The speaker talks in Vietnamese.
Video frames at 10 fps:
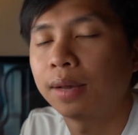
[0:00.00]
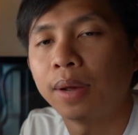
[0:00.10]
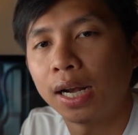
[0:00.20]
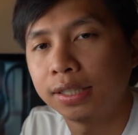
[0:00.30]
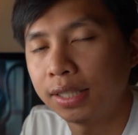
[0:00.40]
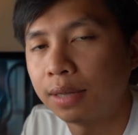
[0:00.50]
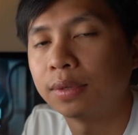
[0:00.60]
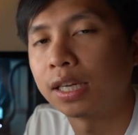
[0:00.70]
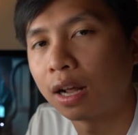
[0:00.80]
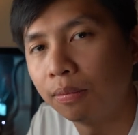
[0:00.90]
các bạn sẽ làm
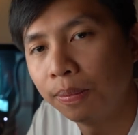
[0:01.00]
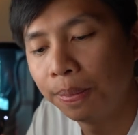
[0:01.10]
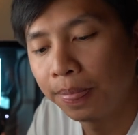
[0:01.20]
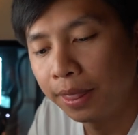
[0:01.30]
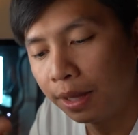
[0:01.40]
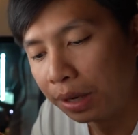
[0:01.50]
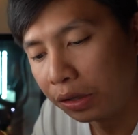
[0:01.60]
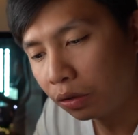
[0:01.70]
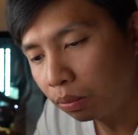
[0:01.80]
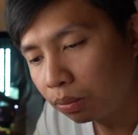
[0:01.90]
thành công thì mình
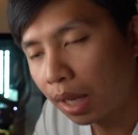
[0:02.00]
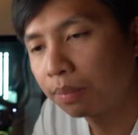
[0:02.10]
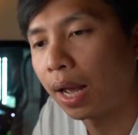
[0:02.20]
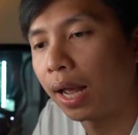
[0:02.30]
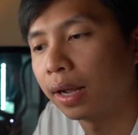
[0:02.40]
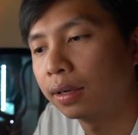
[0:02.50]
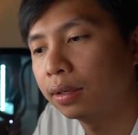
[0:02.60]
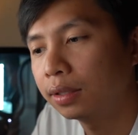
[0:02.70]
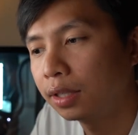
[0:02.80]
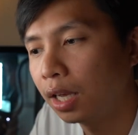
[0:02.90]
chúc các bạn
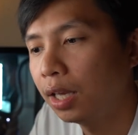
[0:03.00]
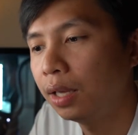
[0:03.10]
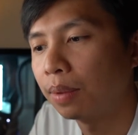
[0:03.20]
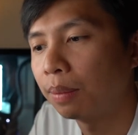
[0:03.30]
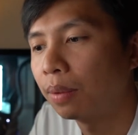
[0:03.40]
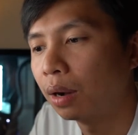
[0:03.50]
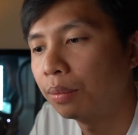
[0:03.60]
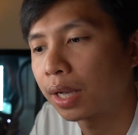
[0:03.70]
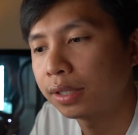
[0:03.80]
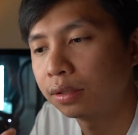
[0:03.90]
khi mà mở một
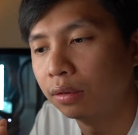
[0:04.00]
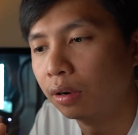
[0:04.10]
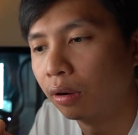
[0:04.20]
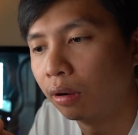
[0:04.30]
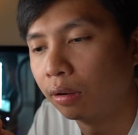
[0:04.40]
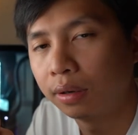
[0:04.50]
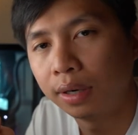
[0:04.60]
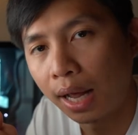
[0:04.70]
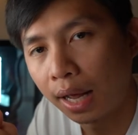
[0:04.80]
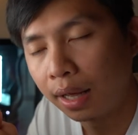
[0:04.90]
cái studio
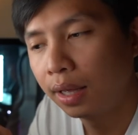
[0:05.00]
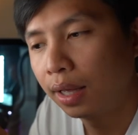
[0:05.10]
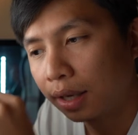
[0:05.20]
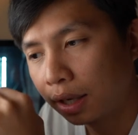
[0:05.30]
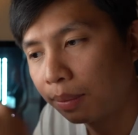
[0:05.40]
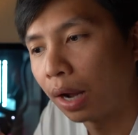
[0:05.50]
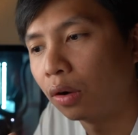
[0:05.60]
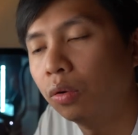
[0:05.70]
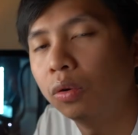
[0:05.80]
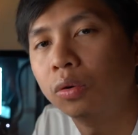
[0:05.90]
ra các bạn
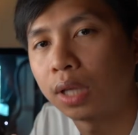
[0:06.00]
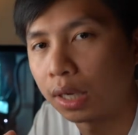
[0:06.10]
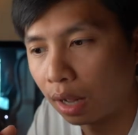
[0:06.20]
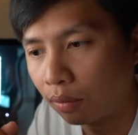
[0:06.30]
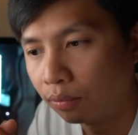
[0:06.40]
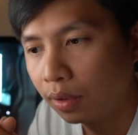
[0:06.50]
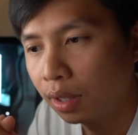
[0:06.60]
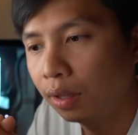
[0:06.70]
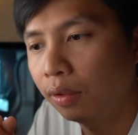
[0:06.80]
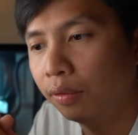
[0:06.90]
luôn luôn thành công
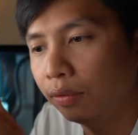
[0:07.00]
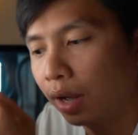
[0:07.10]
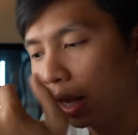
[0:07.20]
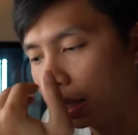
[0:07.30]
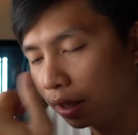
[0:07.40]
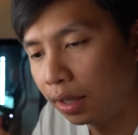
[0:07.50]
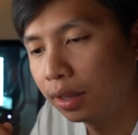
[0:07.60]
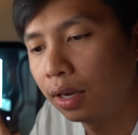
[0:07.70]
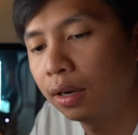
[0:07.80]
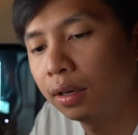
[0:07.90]
và hãy nghĩ
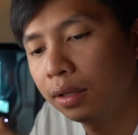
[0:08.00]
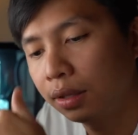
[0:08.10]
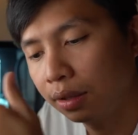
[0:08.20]
tới